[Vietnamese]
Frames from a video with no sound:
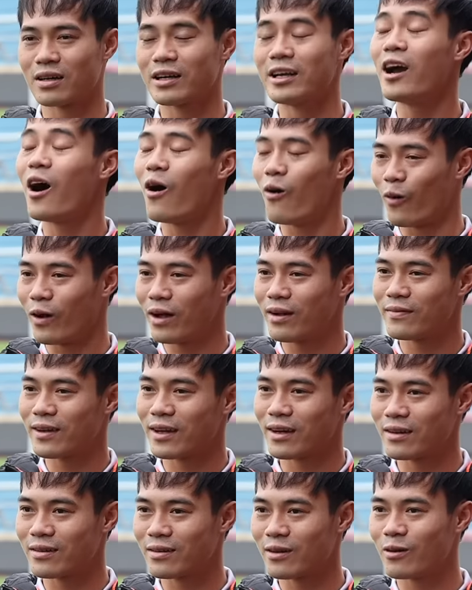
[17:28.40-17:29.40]
khí hậu ấy, về
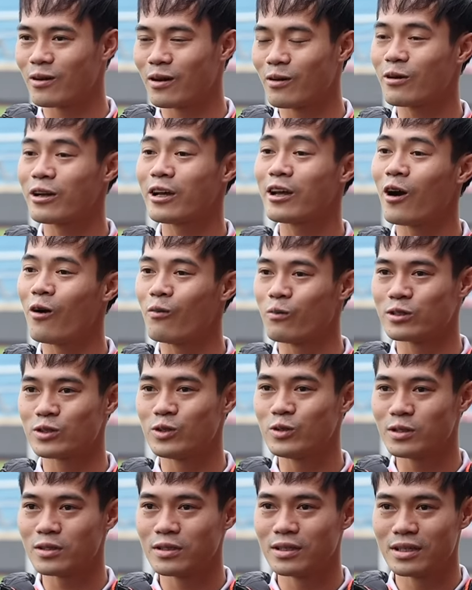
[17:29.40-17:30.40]
khí hậu một
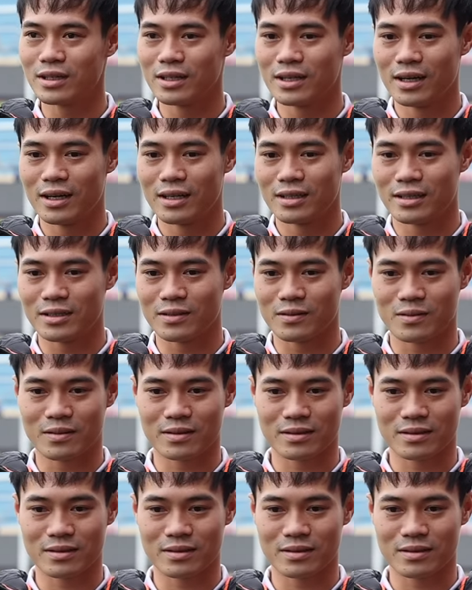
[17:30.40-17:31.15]
chút thì